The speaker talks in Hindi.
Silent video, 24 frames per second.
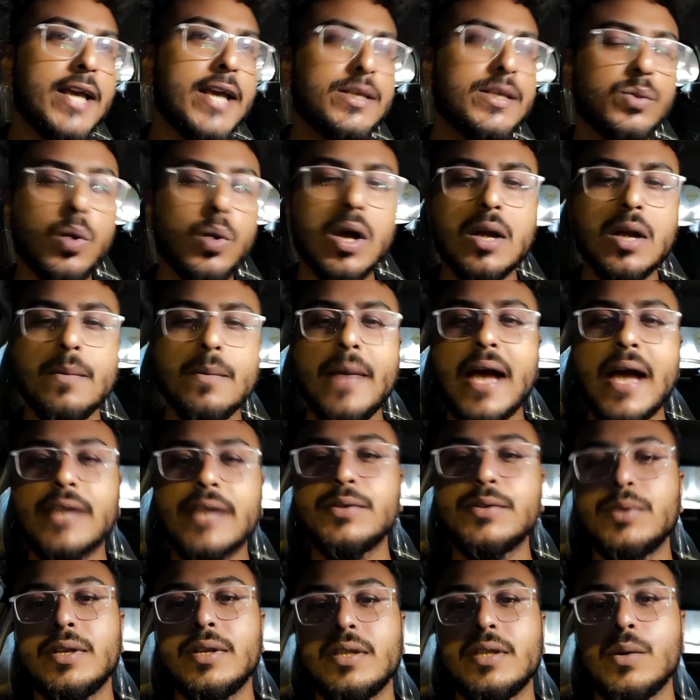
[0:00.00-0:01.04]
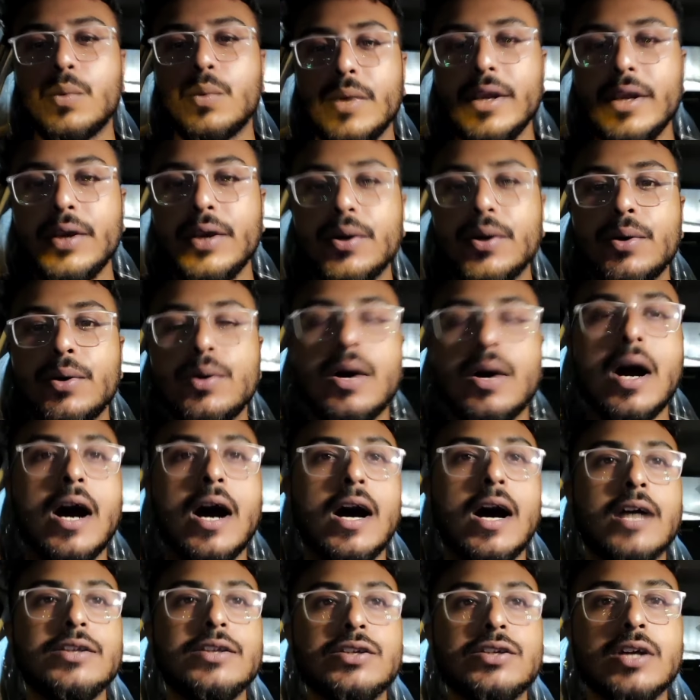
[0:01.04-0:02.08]
वेलकम बैक टू अनदर वीडियो
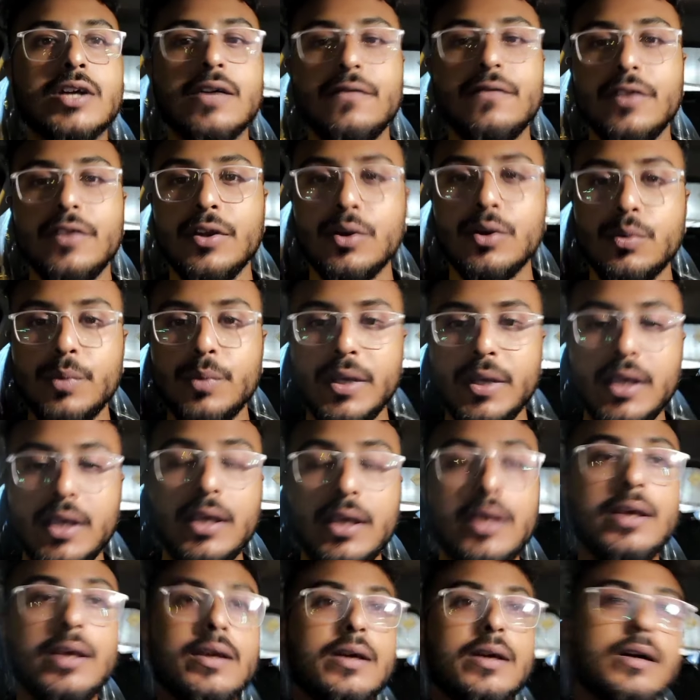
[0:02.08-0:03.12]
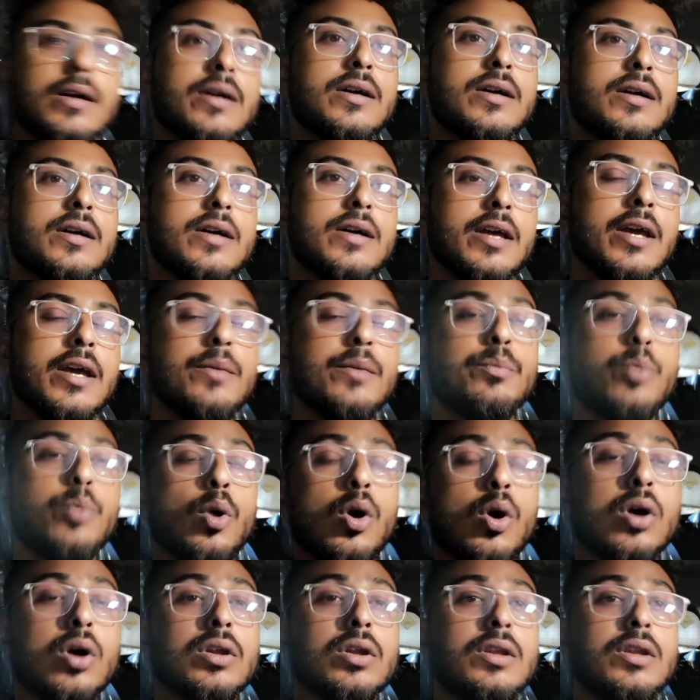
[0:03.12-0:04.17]
आज का वीडियो भी एक
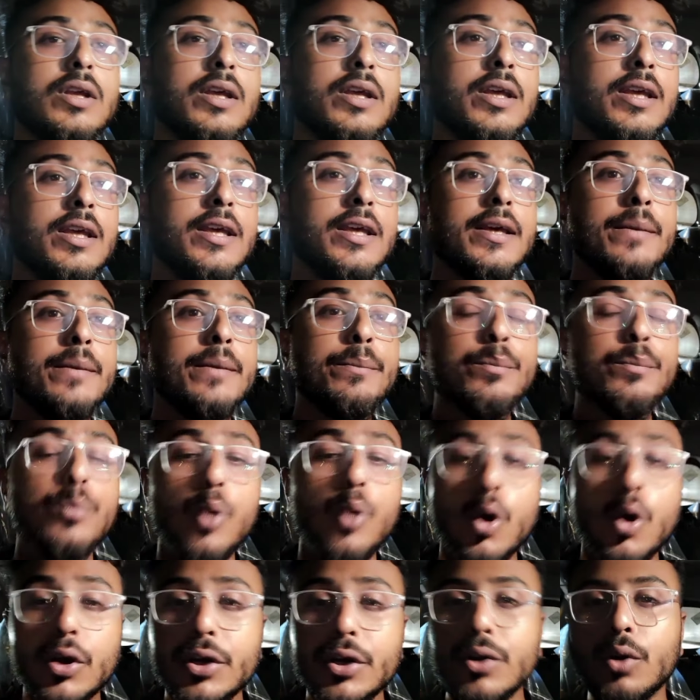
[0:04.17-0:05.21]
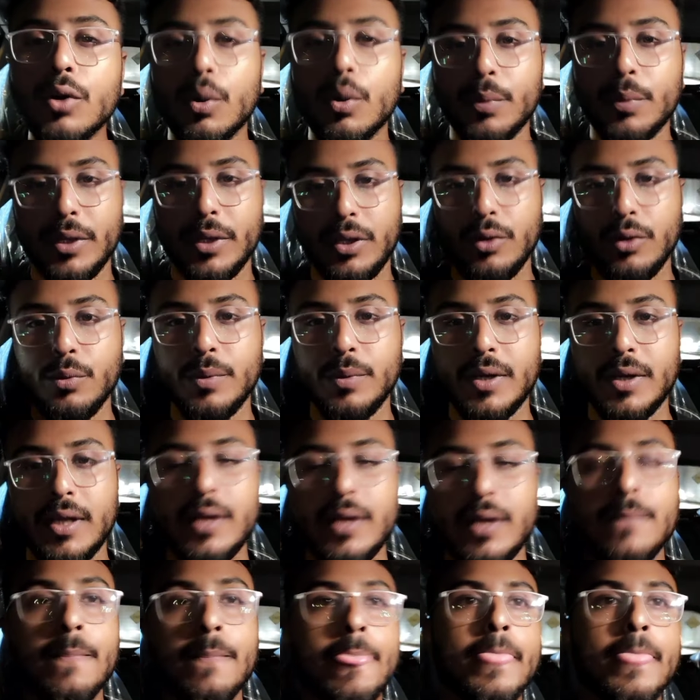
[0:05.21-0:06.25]
बहुत ही इम्पॉर्टेंट टॉपिक के ऊपर है
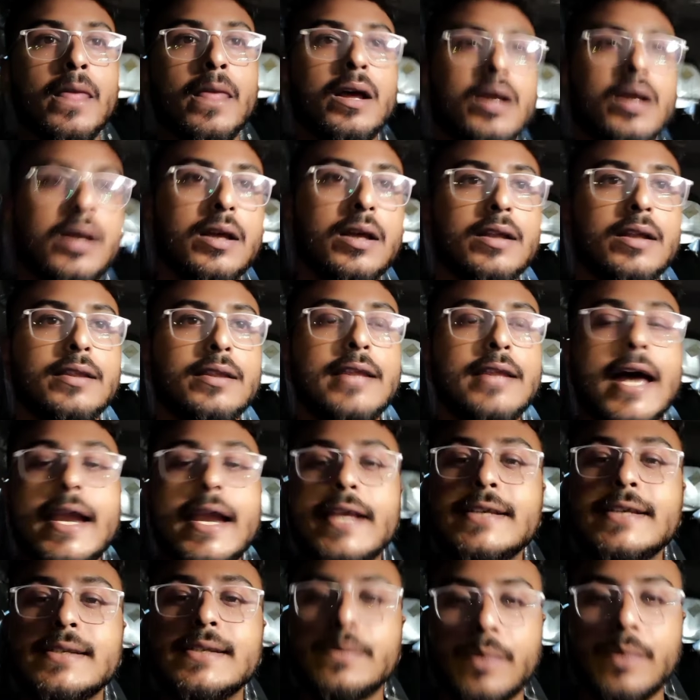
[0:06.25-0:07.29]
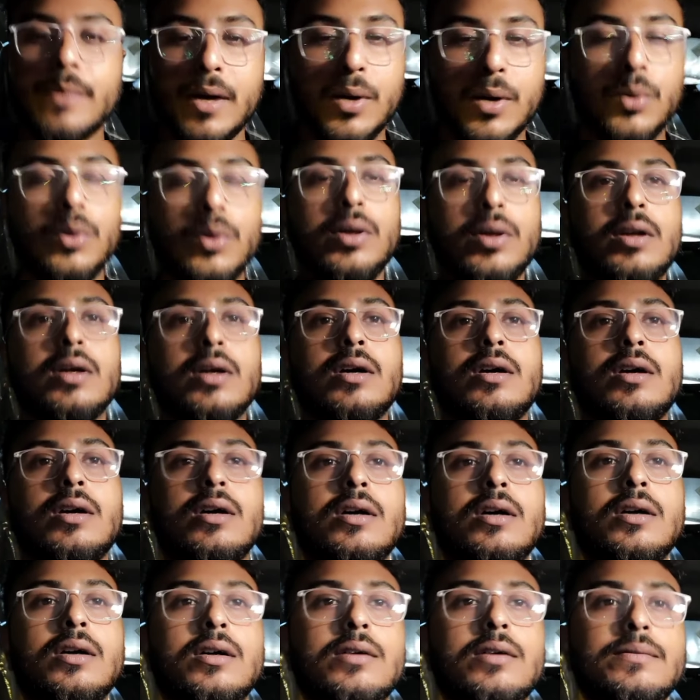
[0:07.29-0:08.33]
दैट इज़ अबाउट
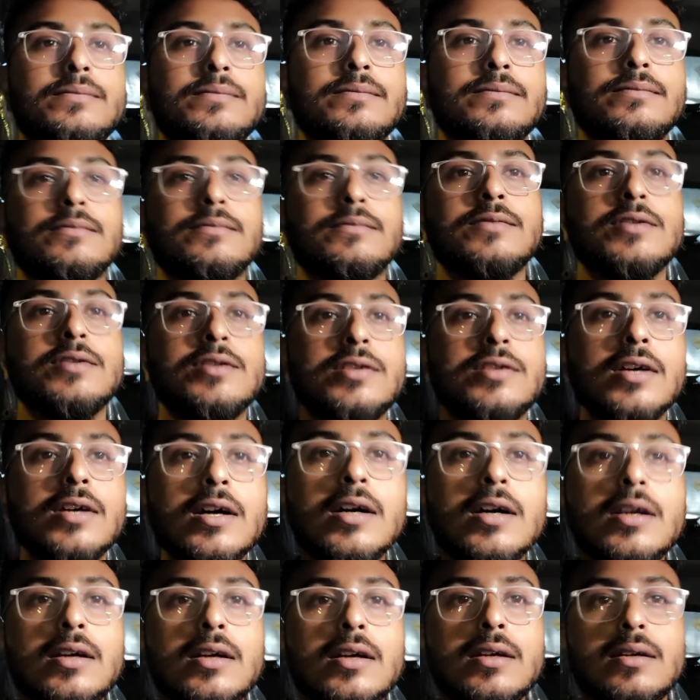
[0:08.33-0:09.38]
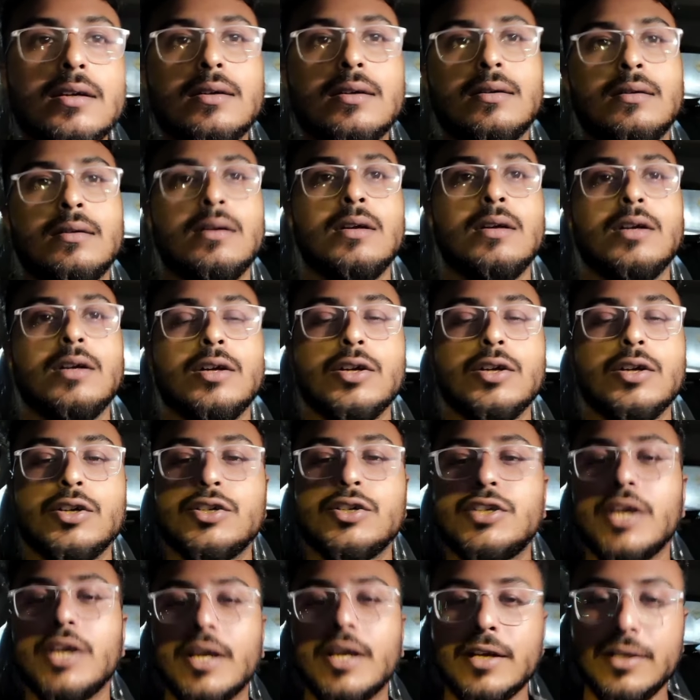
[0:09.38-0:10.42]
सर
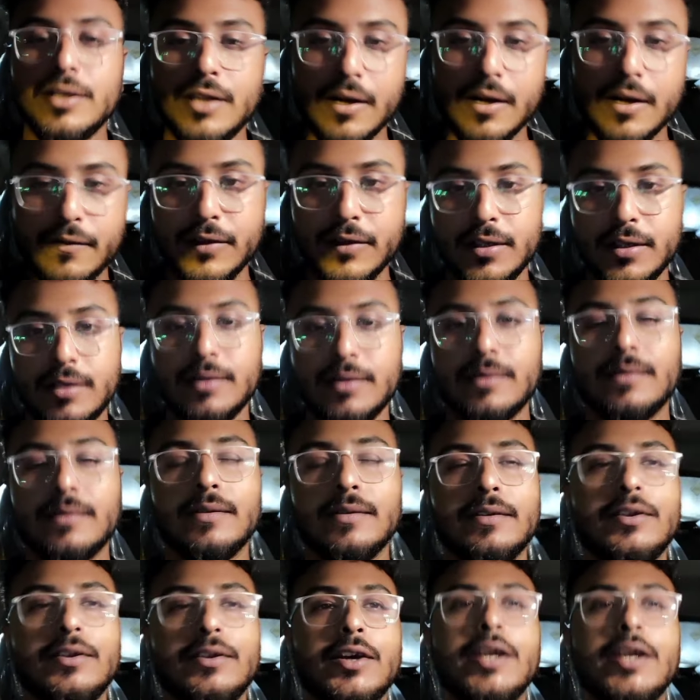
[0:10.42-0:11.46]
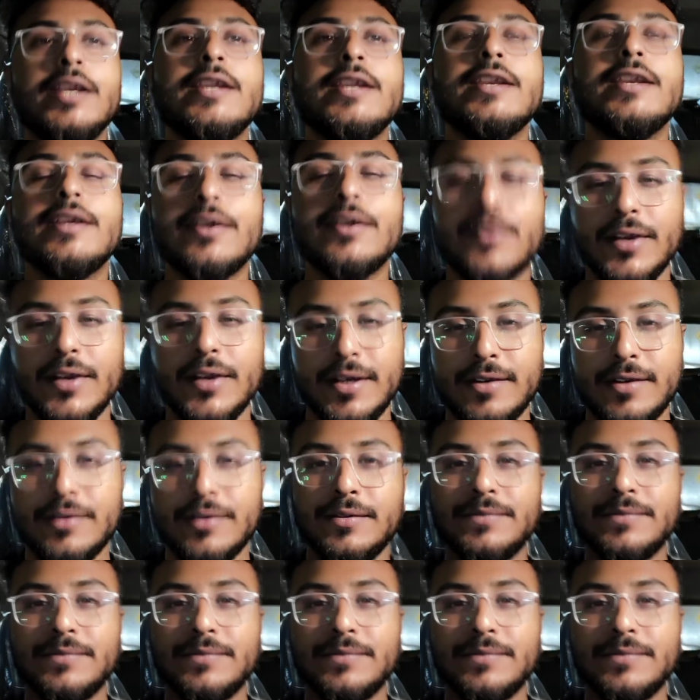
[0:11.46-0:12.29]
शिखर धवन द इंडियन क्रिकेटर